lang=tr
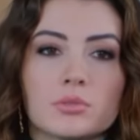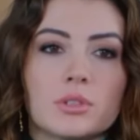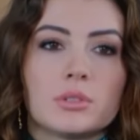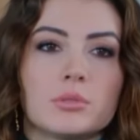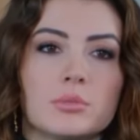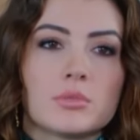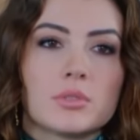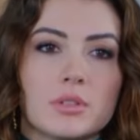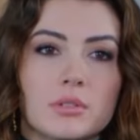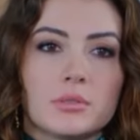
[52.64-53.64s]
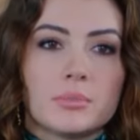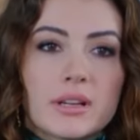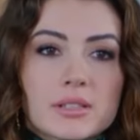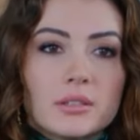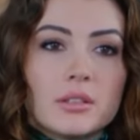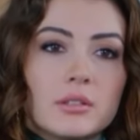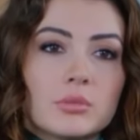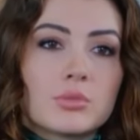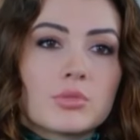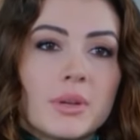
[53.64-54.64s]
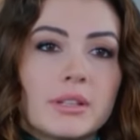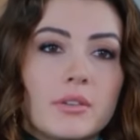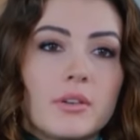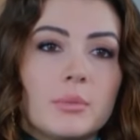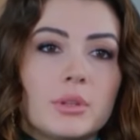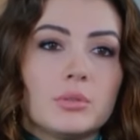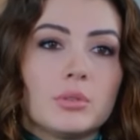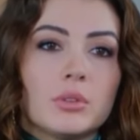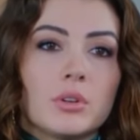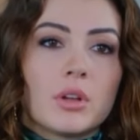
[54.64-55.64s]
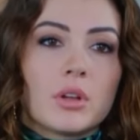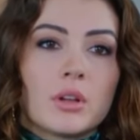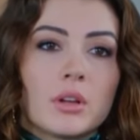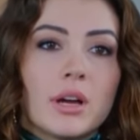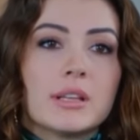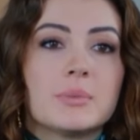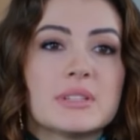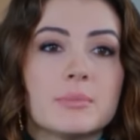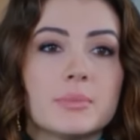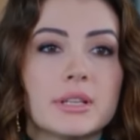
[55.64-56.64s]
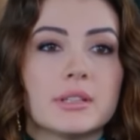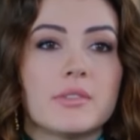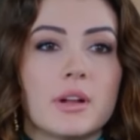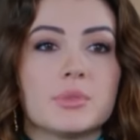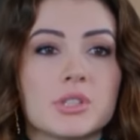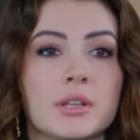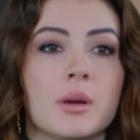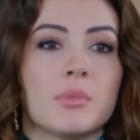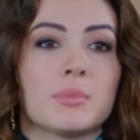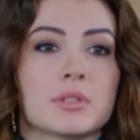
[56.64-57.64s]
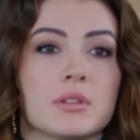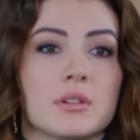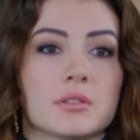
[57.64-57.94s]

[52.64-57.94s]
kontrol ediyorum o zaman. Baksana düşmeye devam ediyor. Hayır bizim bir an evvel bir şey yapmamız